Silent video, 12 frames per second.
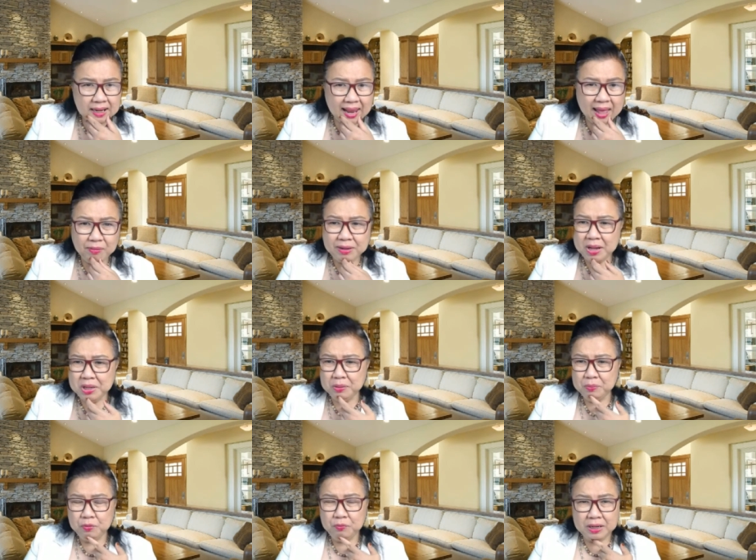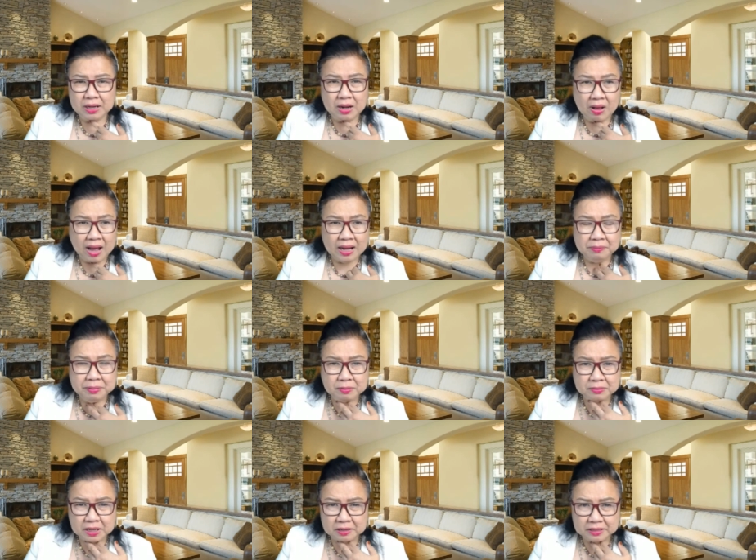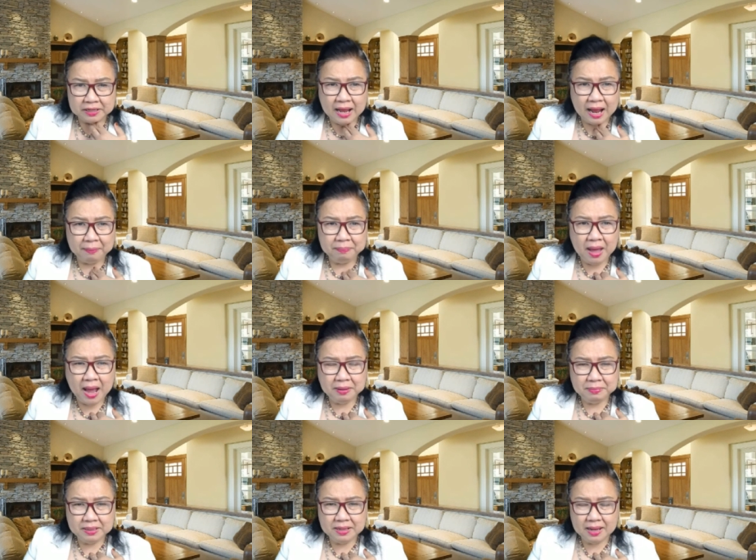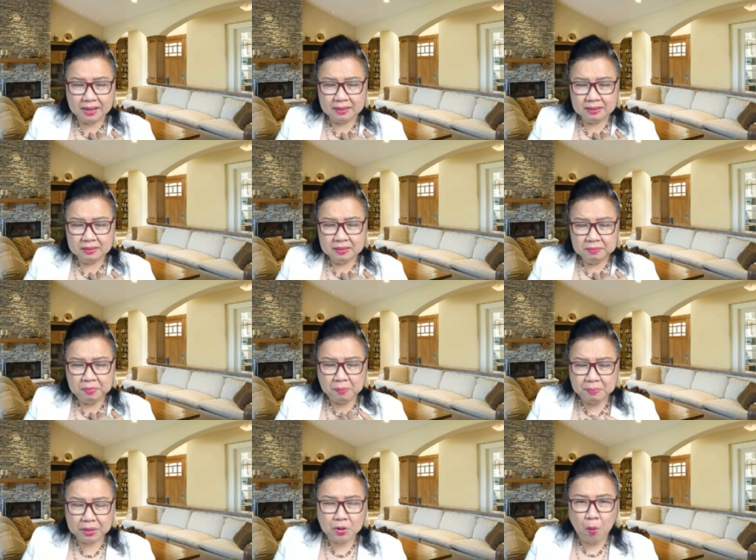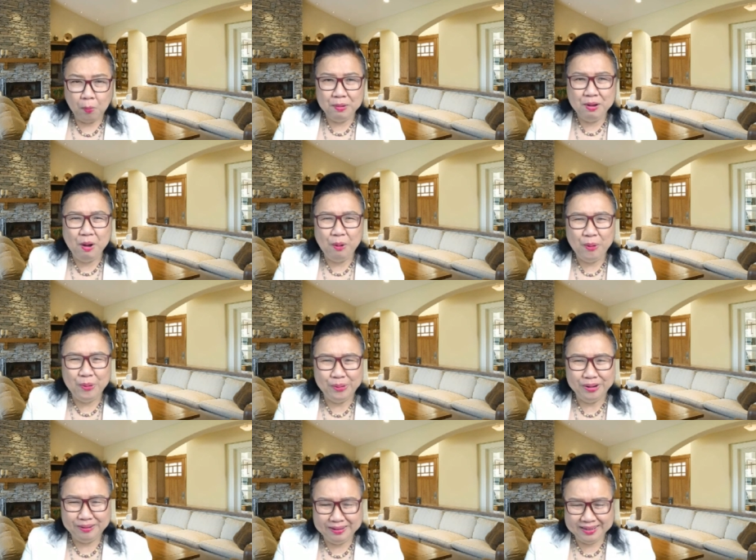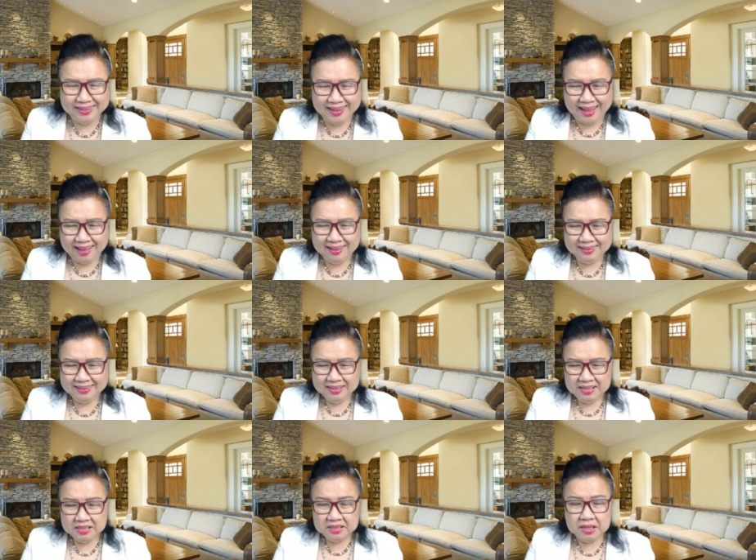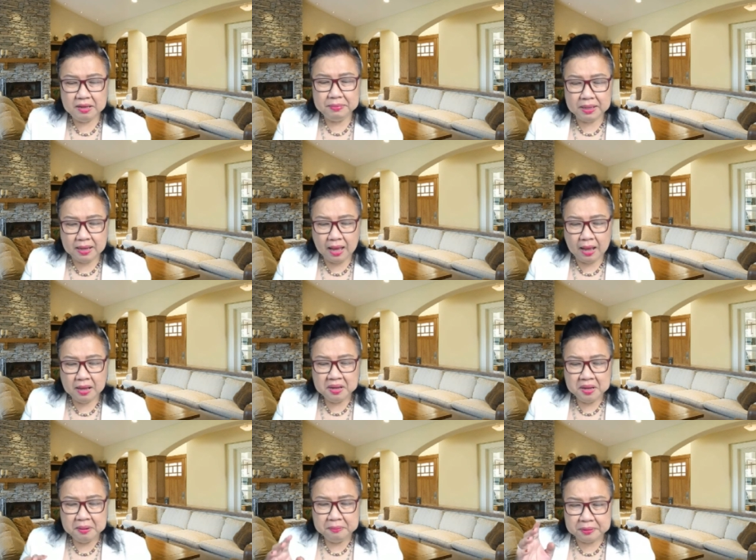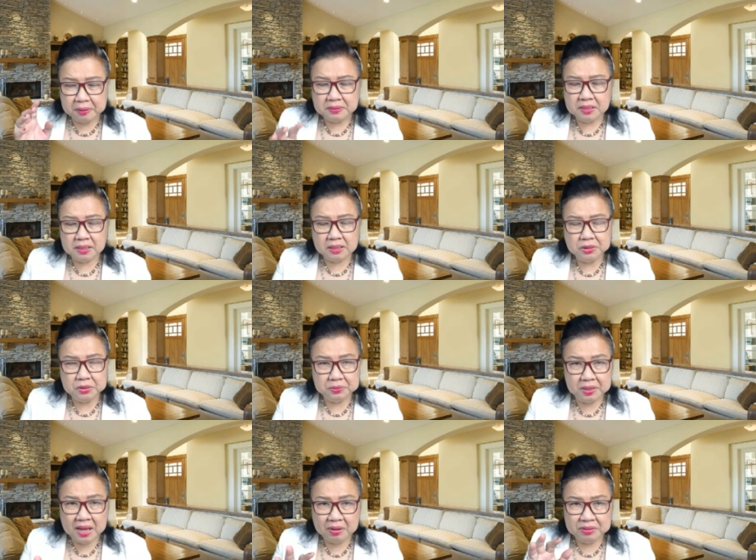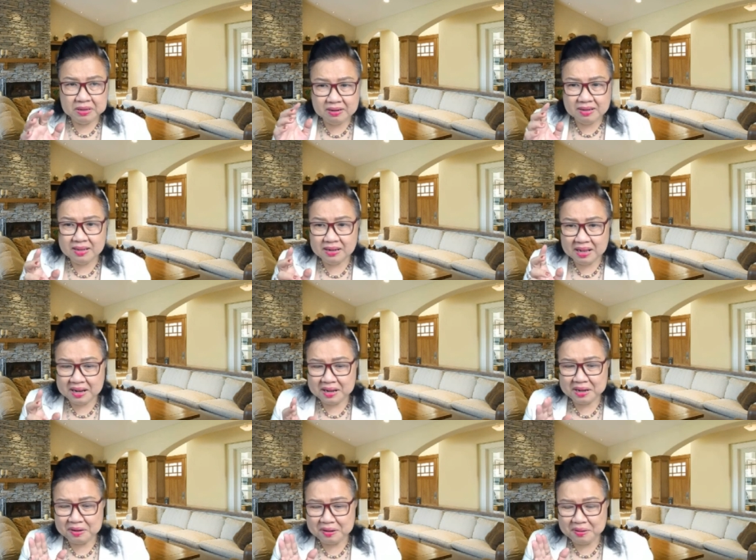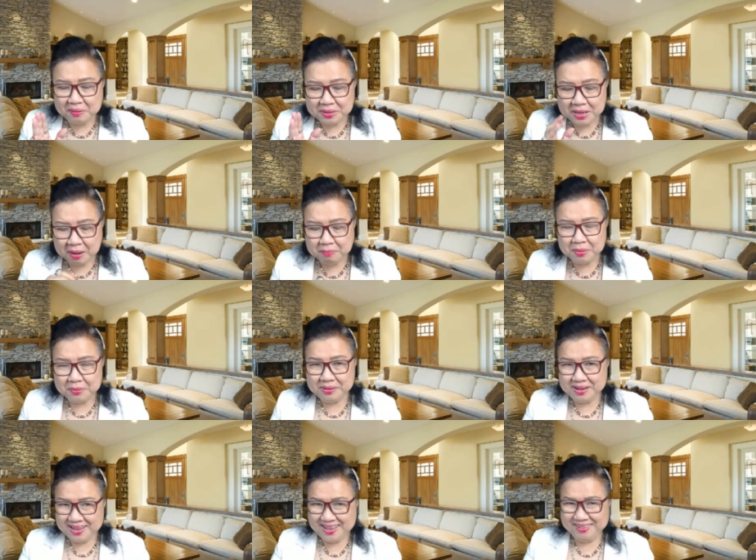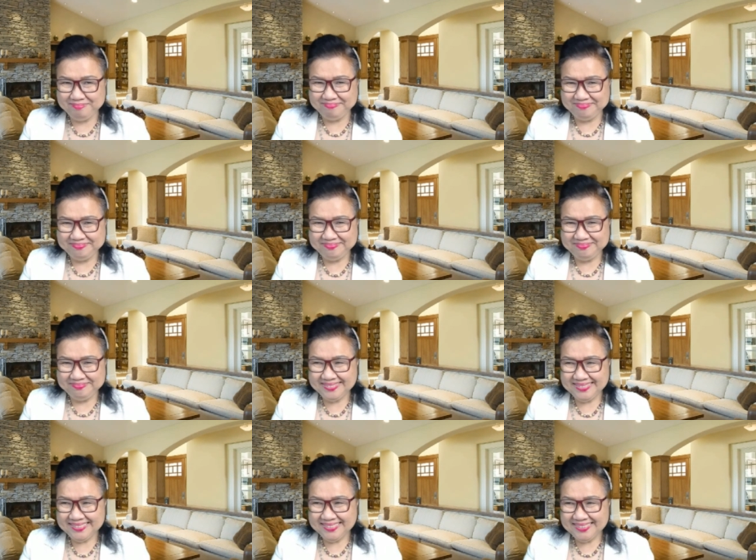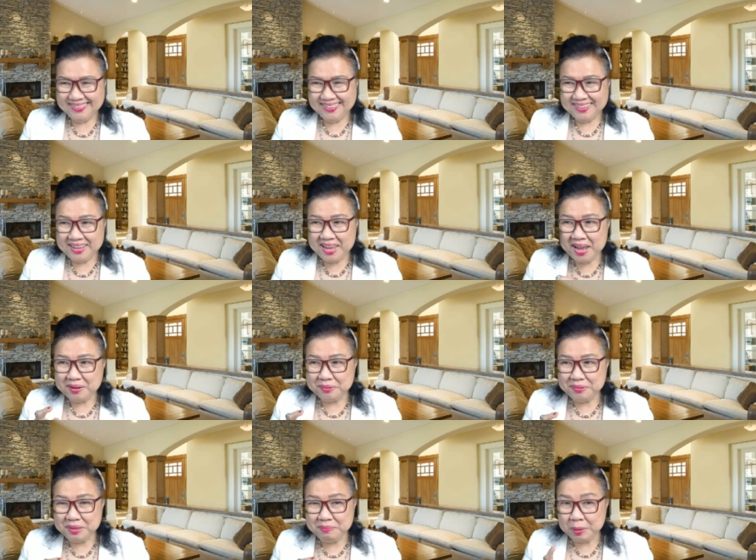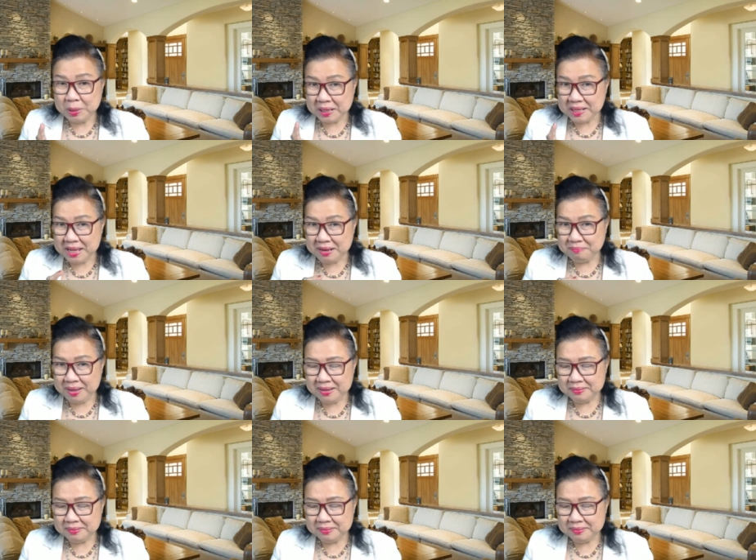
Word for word: แล้วถ้าสมมติวันนั้นเราอ่านแล้วไม่เข้าใจเราจะถามได้ไหมเนี่ยเพราะเหมือนข่มขู่เราเลยอะใช่ไหมคะเพราะฉะนั้นจุดเหล่านี้เรื่องเล็กๆน้อยๆอย่ามองข้ามแค่เรายิ้มเราสังเกตไหม